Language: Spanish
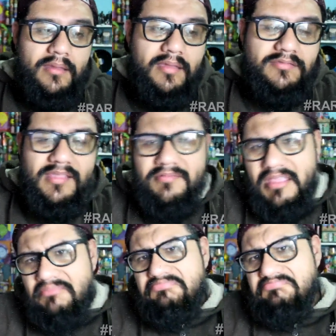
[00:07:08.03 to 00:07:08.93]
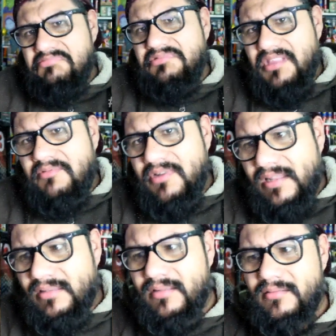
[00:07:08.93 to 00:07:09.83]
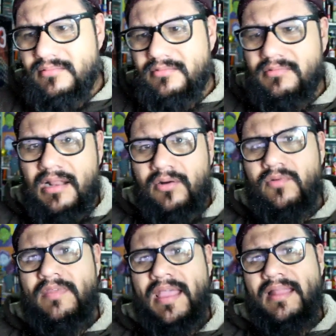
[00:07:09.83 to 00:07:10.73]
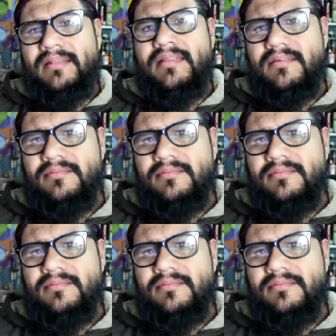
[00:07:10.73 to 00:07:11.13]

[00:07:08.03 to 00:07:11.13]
Que está bien, está bonita, es una rubia alta.